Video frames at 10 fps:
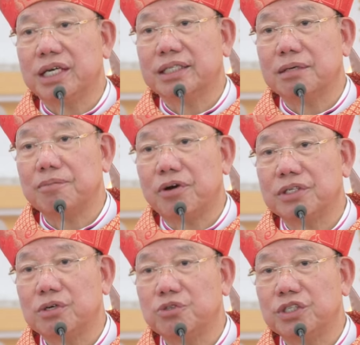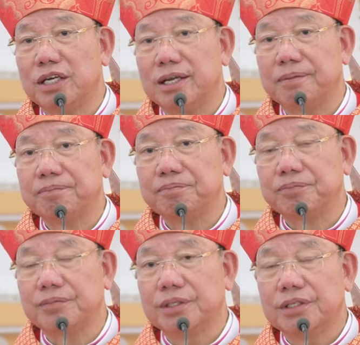người người ta bỏ nhau dễ lắm
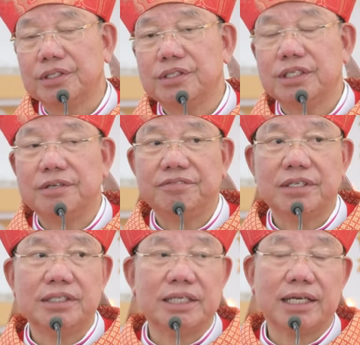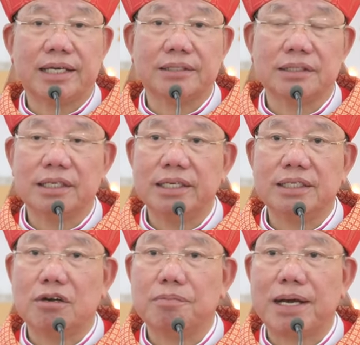những diễn viên điện ảnh lấy
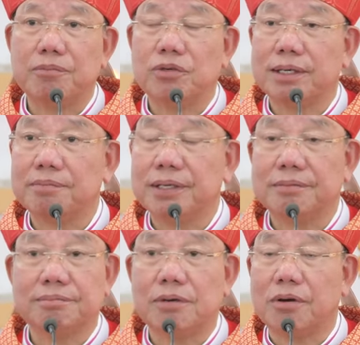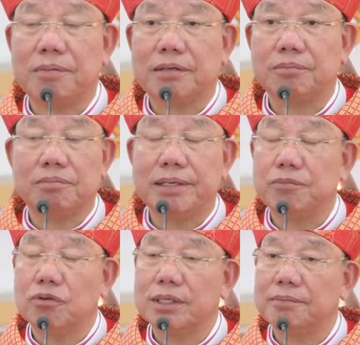nhau ba bốn năm lần bỏ vào mấy
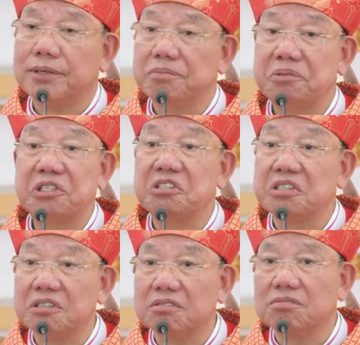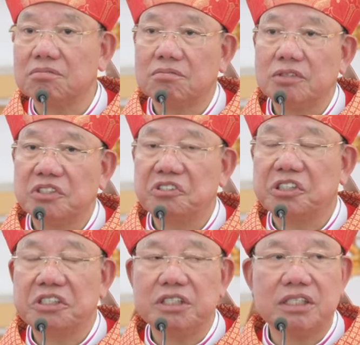bốn năm lần bình thường những
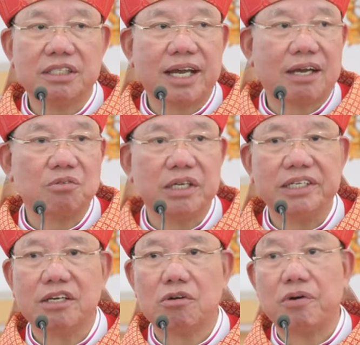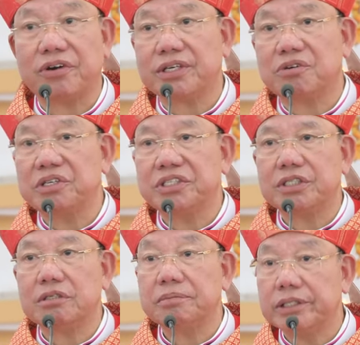chính trị gia cũng lấy nhau bỏ nhau ly
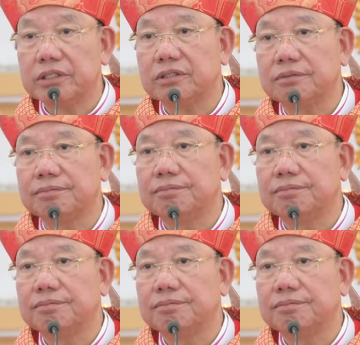dị bình thường